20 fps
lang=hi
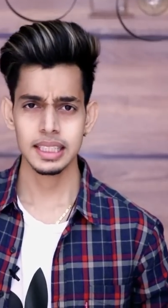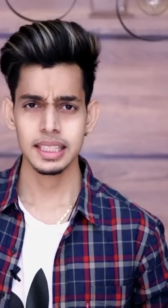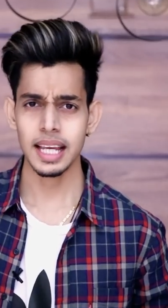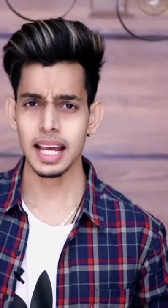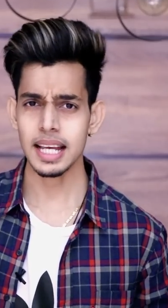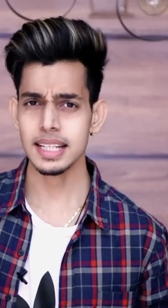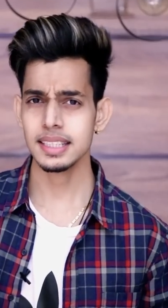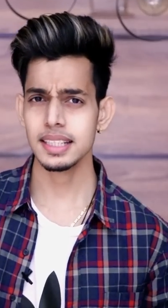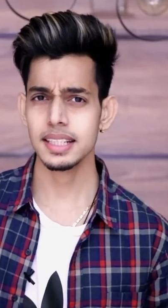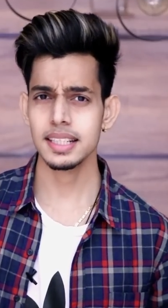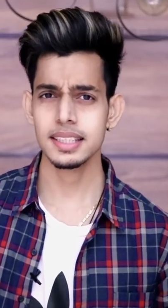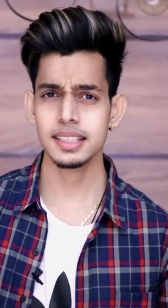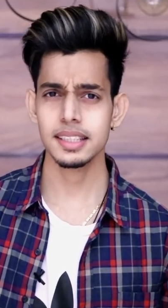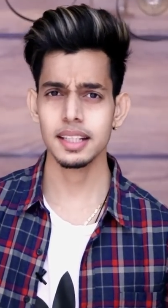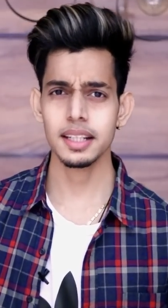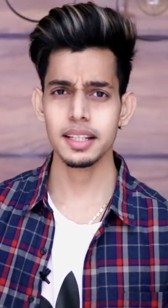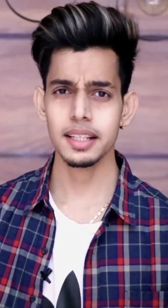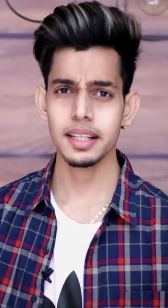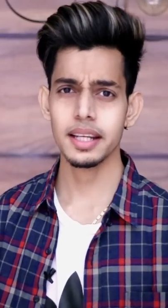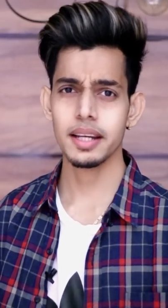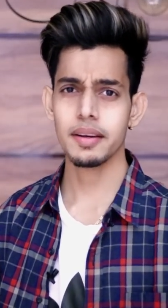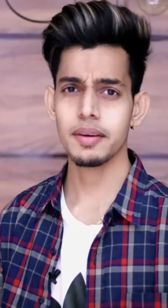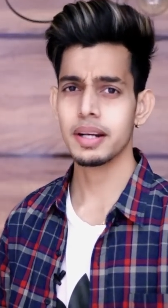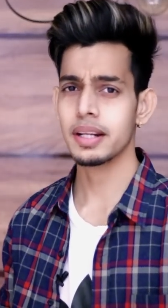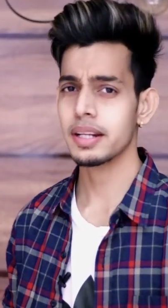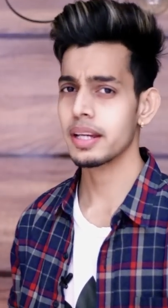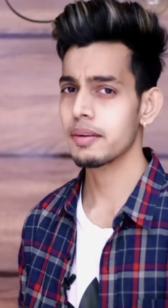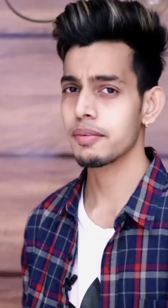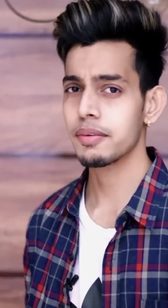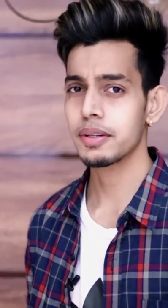कैसा रिजल्ट है
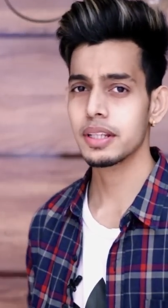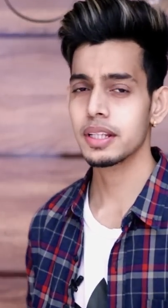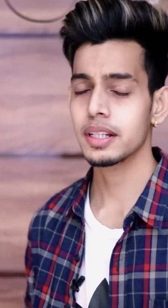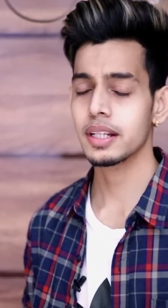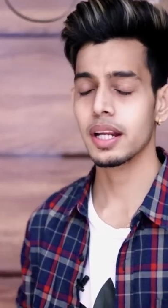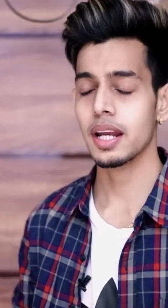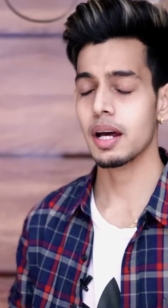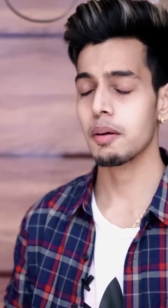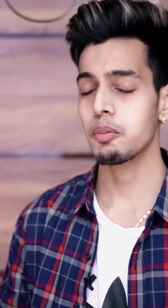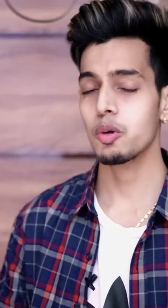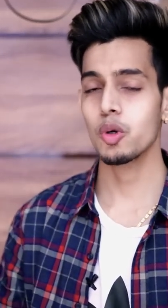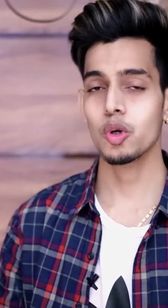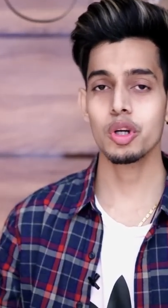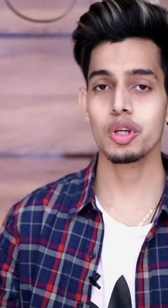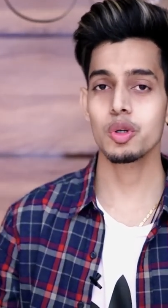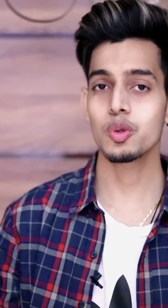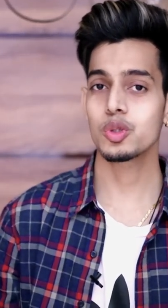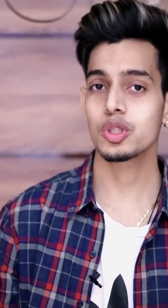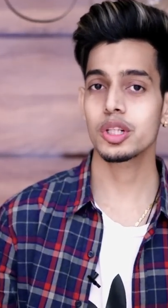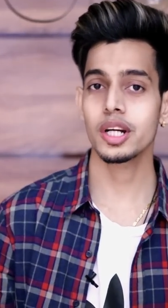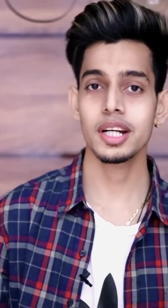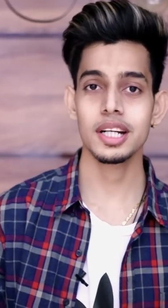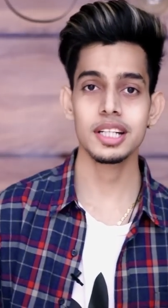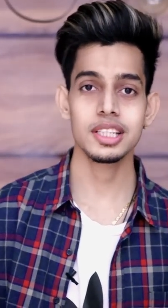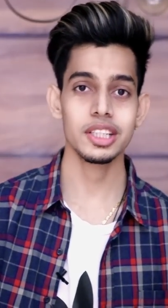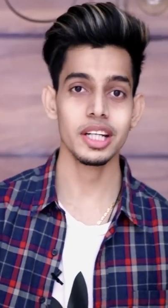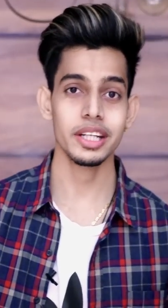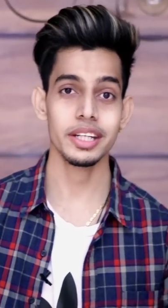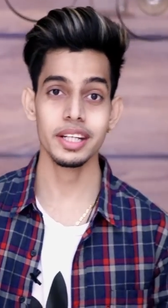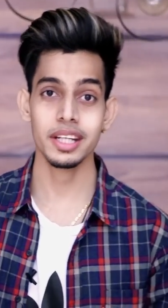एंड एवरी एंड आप लोगों को यूज़ करना
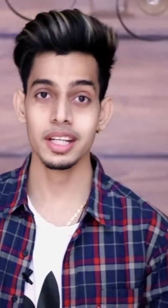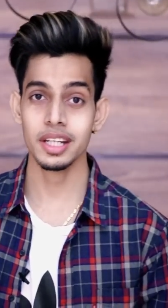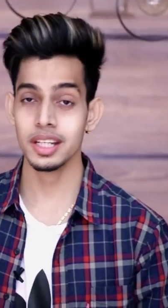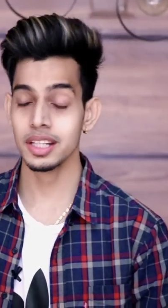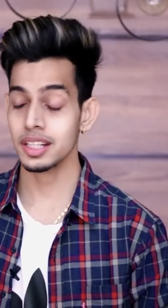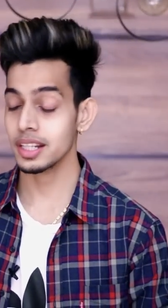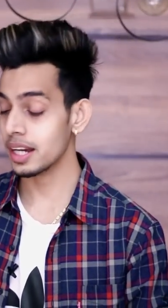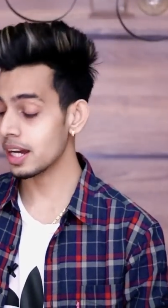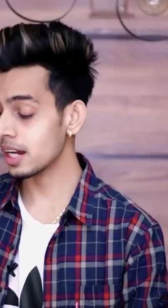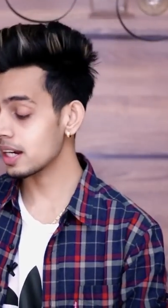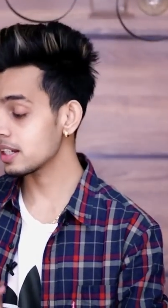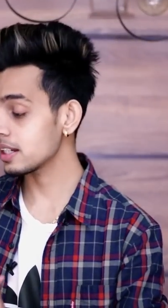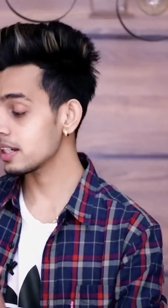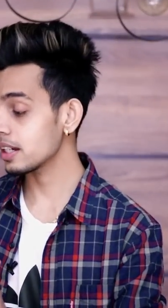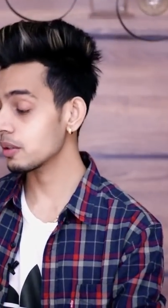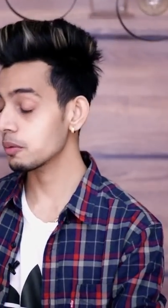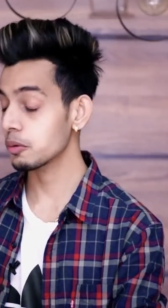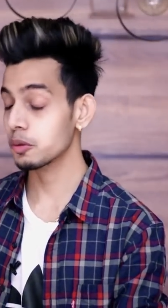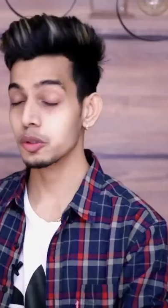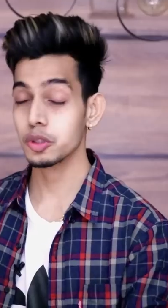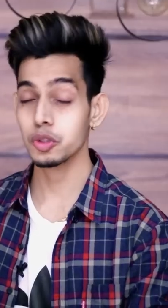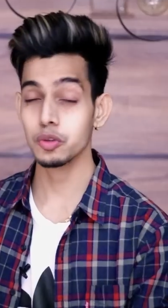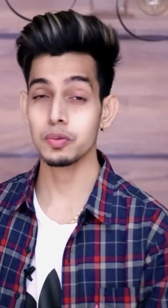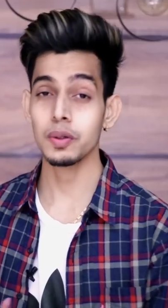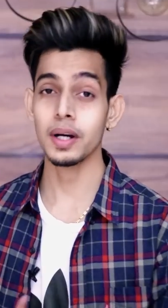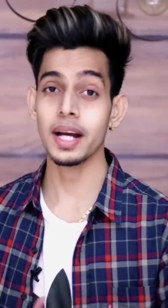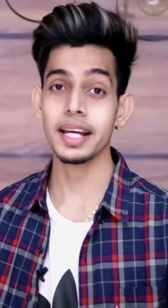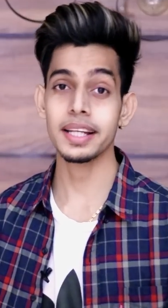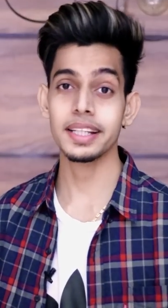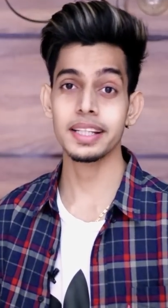चाहिए कि नहीं एंड ये कुछ
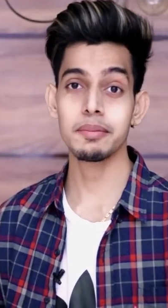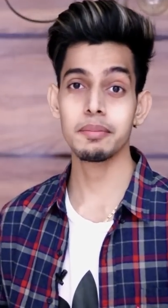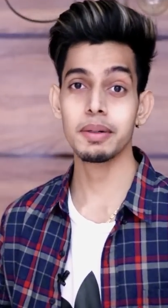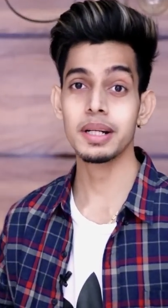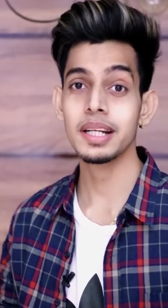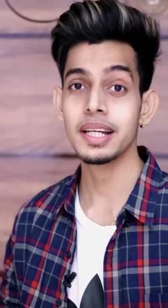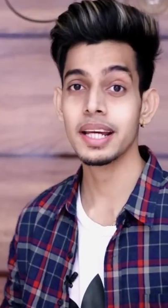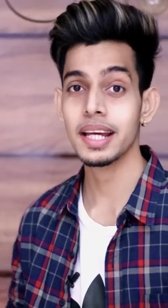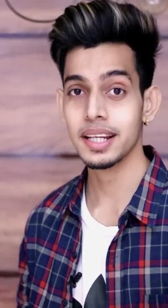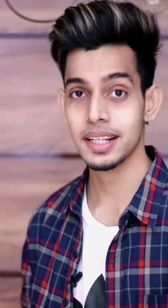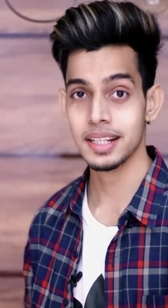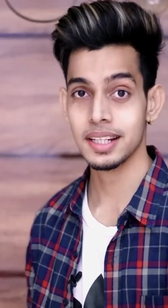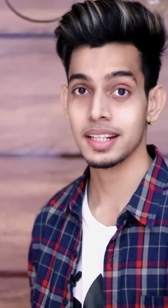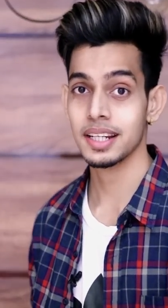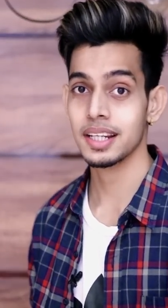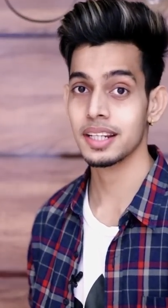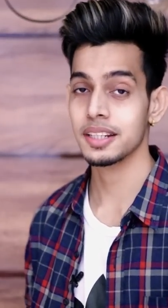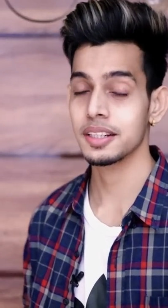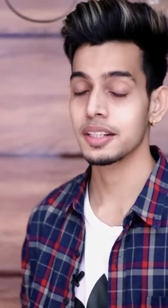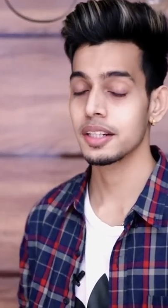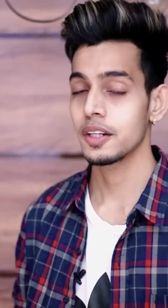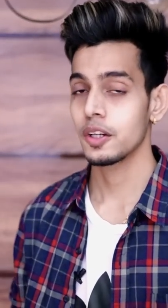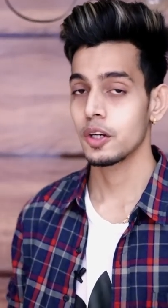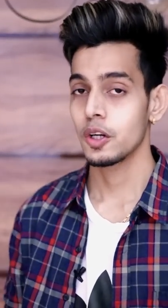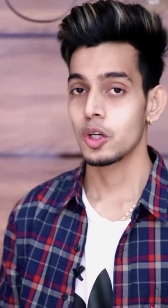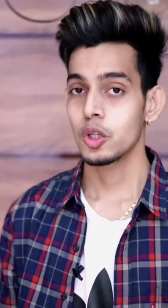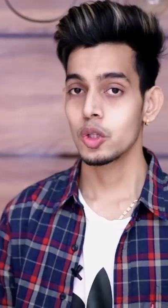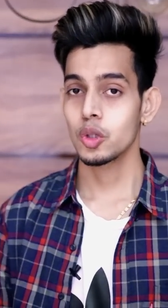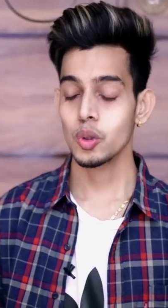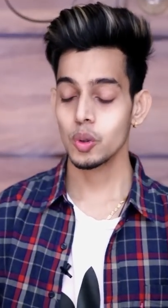फ़ायदेमंद है कि नहीं
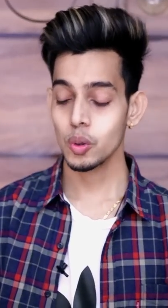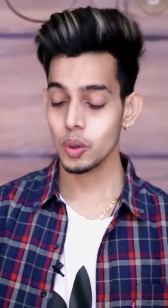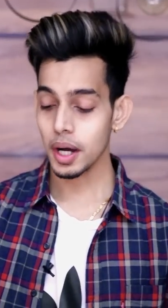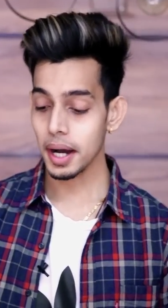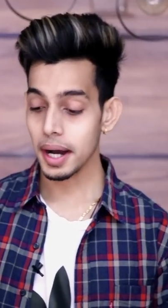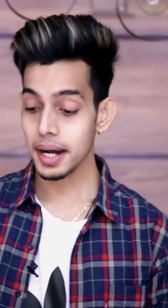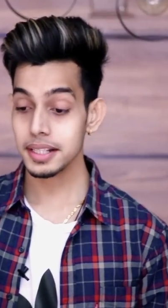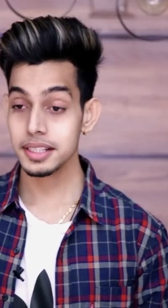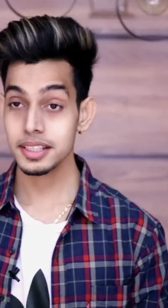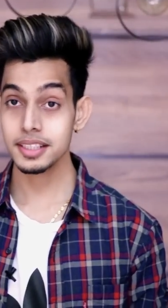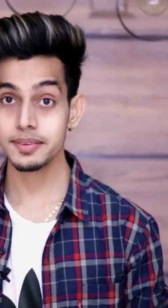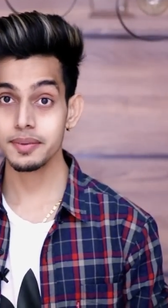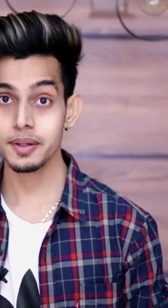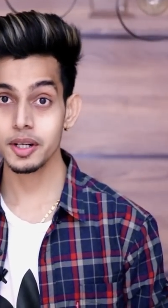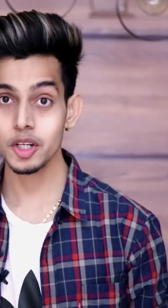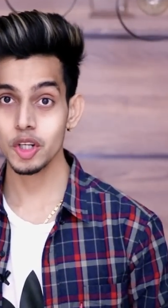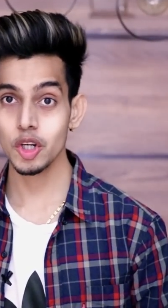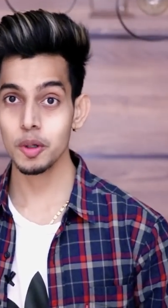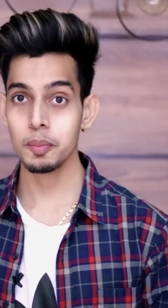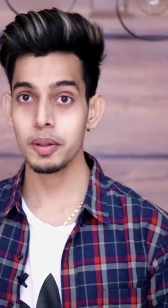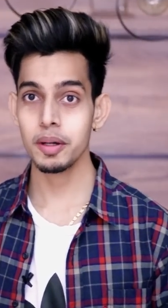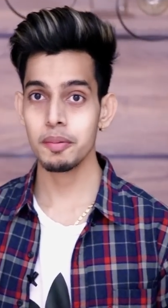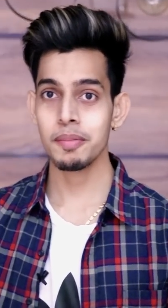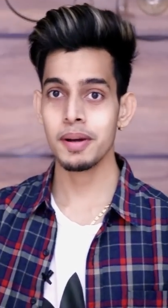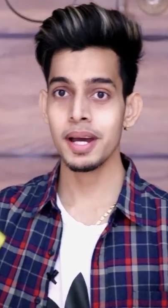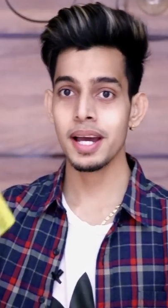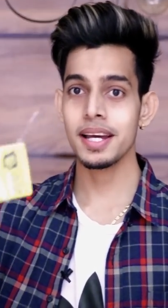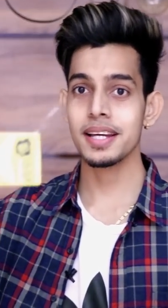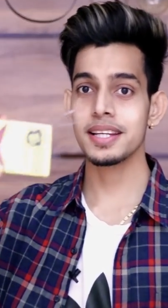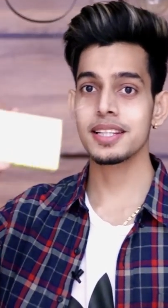तो आज इस वीडियो पे
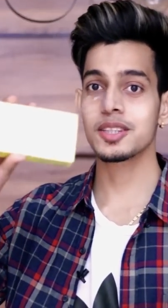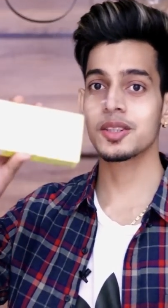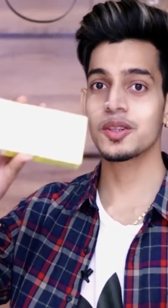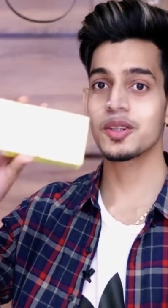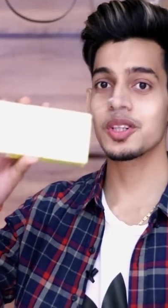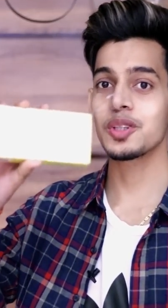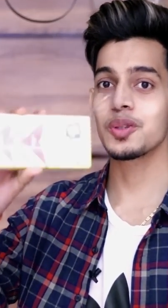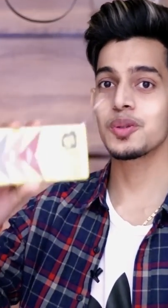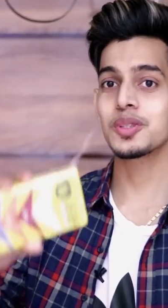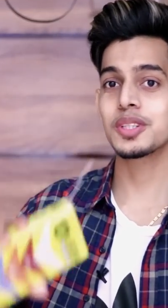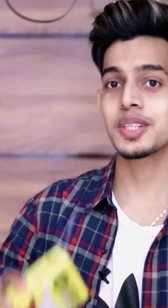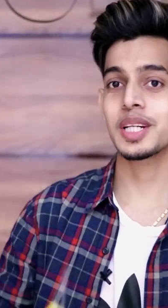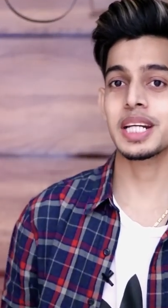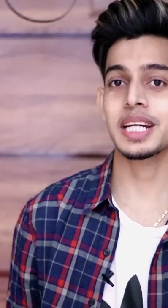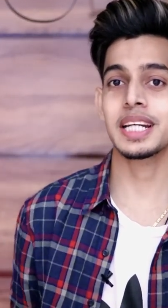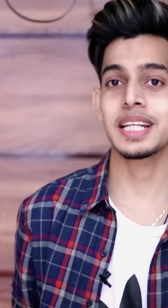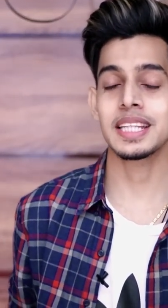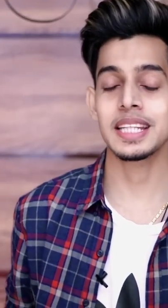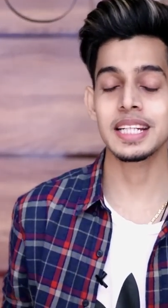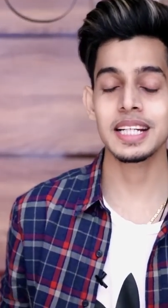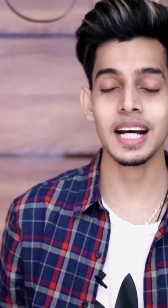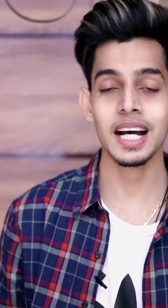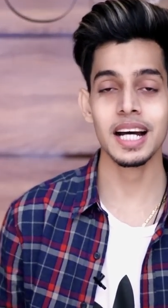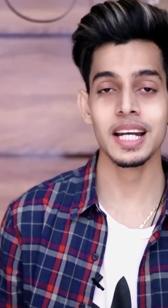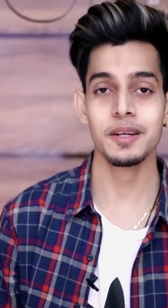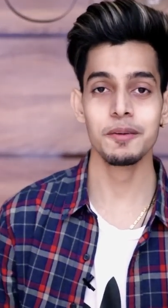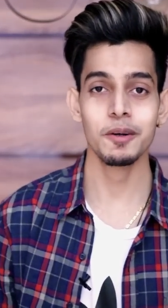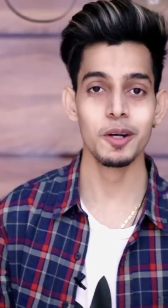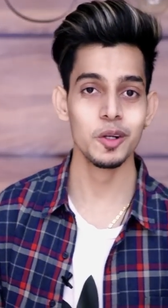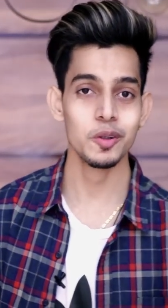मैं इसको यूज़ करके
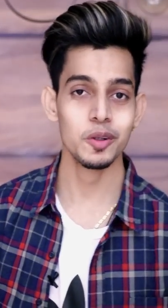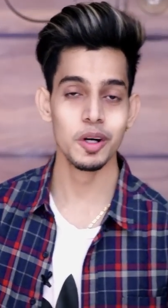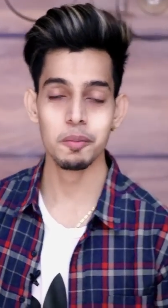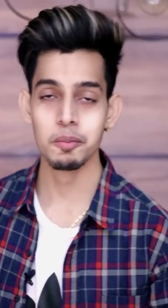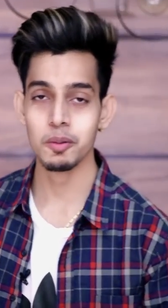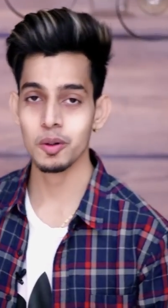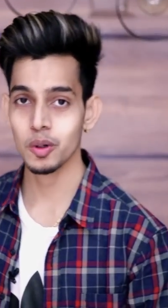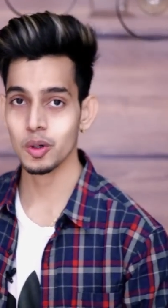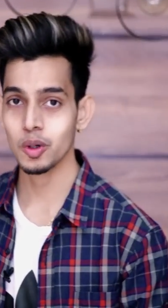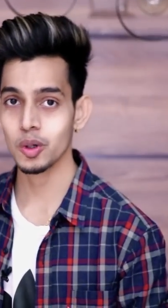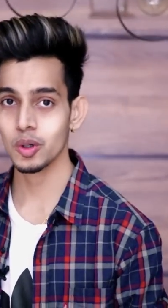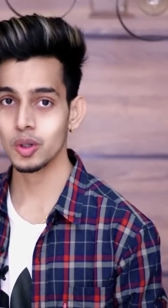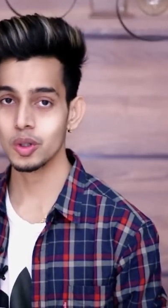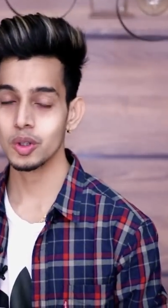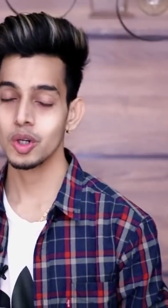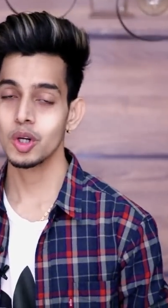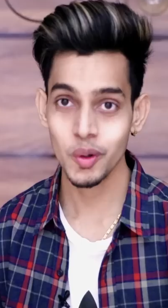दिखाने वाला हूँ आप लोगों को